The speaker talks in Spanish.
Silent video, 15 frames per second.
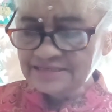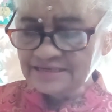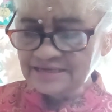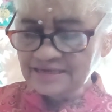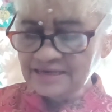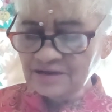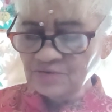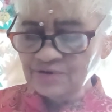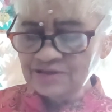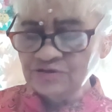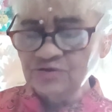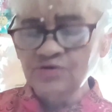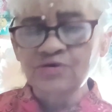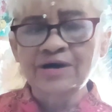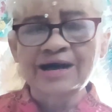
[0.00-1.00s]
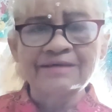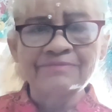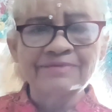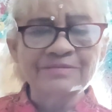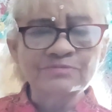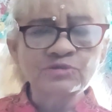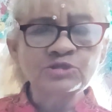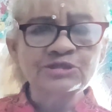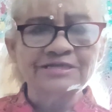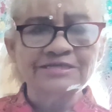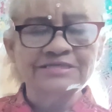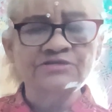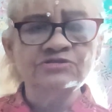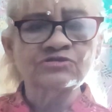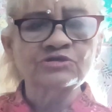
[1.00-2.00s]
en que cuando hablamos del
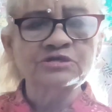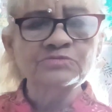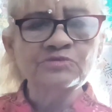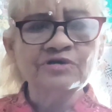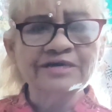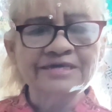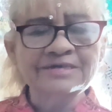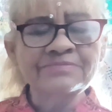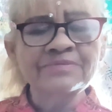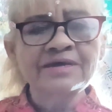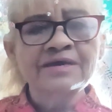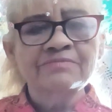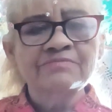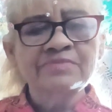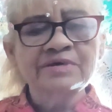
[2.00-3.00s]
sintoísmo aquí me